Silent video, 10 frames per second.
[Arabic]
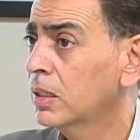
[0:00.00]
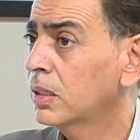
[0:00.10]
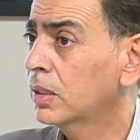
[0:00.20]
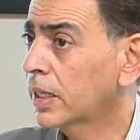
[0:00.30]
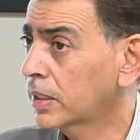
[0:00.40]

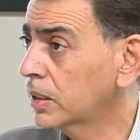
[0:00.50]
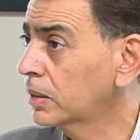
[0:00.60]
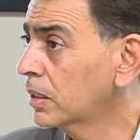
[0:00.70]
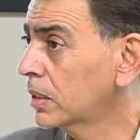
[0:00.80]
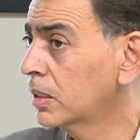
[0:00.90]

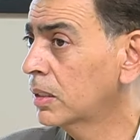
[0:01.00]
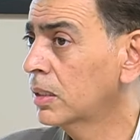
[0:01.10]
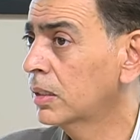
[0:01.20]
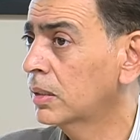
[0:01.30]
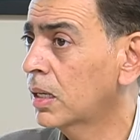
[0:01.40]
الكاريكاتير
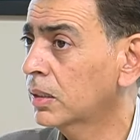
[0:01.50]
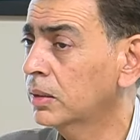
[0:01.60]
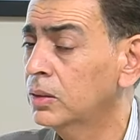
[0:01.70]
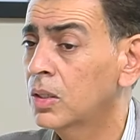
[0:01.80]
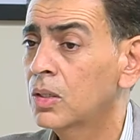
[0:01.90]
الناقد
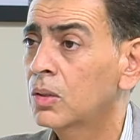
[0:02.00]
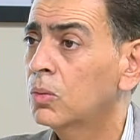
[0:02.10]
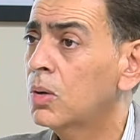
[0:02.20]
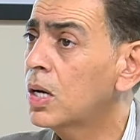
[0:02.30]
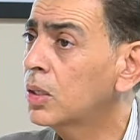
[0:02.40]

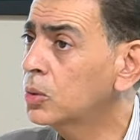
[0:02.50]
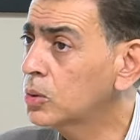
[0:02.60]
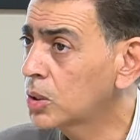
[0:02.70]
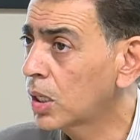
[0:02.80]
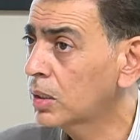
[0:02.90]

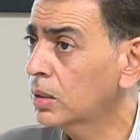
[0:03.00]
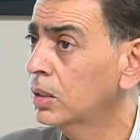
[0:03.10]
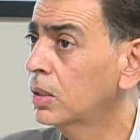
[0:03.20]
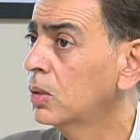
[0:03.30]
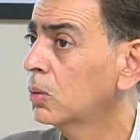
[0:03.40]
وينشر
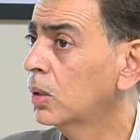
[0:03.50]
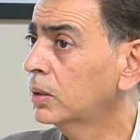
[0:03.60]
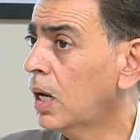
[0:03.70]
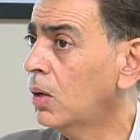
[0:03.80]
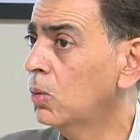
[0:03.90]

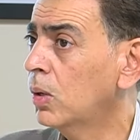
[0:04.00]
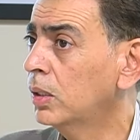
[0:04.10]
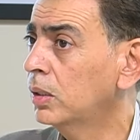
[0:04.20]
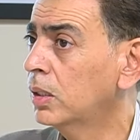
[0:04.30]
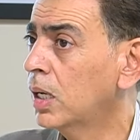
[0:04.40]
وتحول
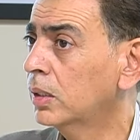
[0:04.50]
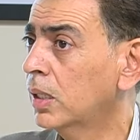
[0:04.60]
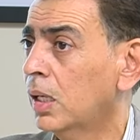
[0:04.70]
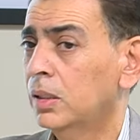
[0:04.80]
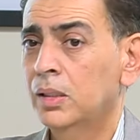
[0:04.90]
إلى
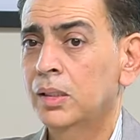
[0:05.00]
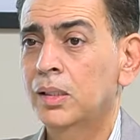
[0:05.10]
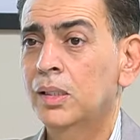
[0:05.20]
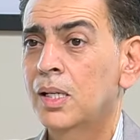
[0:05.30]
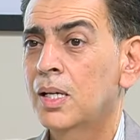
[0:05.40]
يعني
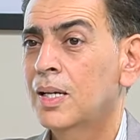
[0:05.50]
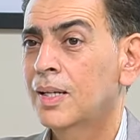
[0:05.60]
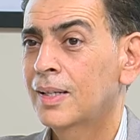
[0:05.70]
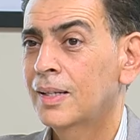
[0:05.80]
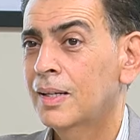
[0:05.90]

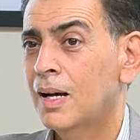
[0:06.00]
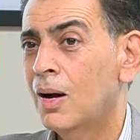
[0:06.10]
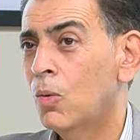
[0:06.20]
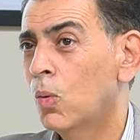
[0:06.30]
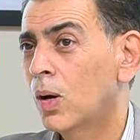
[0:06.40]

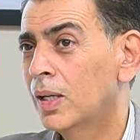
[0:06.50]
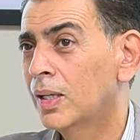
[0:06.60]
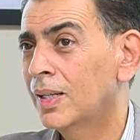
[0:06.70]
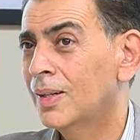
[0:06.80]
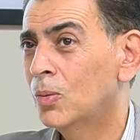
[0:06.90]
اول
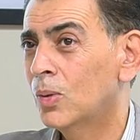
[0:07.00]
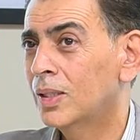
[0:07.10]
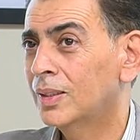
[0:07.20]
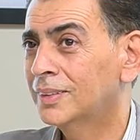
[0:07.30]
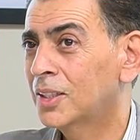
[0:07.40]

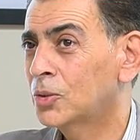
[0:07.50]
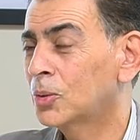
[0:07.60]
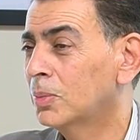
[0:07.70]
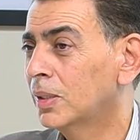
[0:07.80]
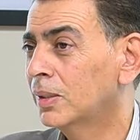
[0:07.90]
اول
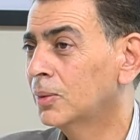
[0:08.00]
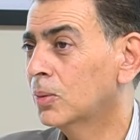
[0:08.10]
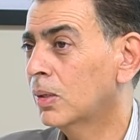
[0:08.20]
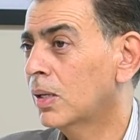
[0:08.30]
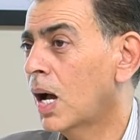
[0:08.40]
تجربه
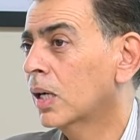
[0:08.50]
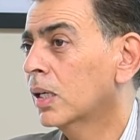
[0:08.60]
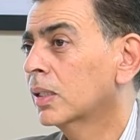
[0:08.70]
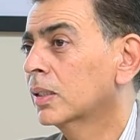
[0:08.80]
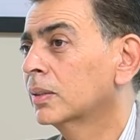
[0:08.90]
انه
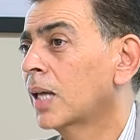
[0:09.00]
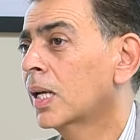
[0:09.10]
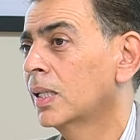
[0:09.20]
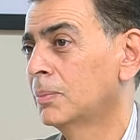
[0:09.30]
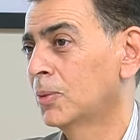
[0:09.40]
احقق
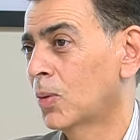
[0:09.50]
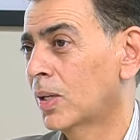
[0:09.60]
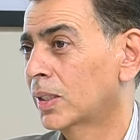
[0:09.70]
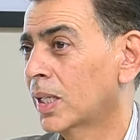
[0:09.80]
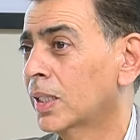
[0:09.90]
دخل من
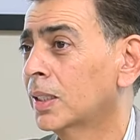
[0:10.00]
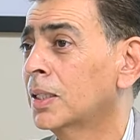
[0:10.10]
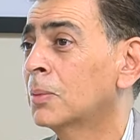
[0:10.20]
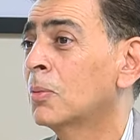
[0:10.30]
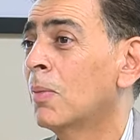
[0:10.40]
وراء
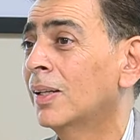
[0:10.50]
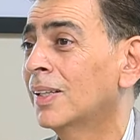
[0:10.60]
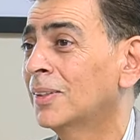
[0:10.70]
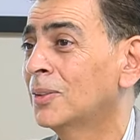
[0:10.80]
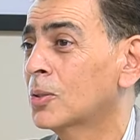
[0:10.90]
الكاريكاتير
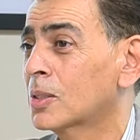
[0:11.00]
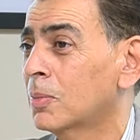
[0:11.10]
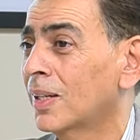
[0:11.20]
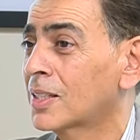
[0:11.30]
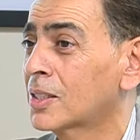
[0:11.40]
بمعنى اني
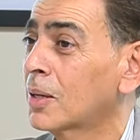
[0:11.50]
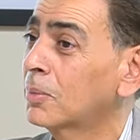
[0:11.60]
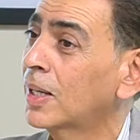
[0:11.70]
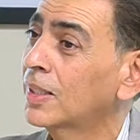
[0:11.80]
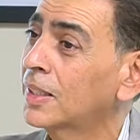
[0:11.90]
اصبح رسام
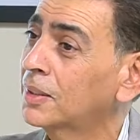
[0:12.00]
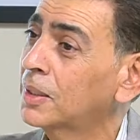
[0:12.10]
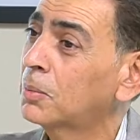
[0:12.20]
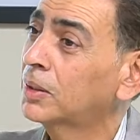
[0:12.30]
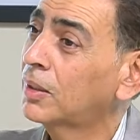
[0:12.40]

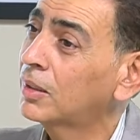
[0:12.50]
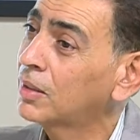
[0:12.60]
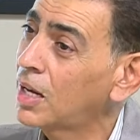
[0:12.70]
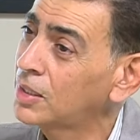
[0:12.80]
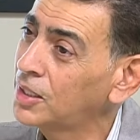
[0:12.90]
كاريكاتير
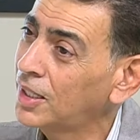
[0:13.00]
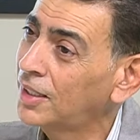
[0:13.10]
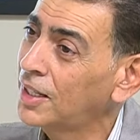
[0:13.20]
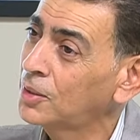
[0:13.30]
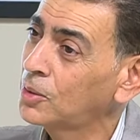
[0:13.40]
بتقاوى اجر
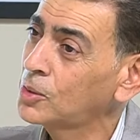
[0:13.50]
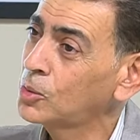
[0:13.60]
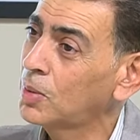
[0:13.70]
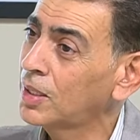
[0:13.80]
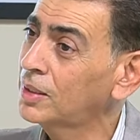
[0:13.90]
على هذه
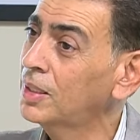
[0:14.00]
الرسومات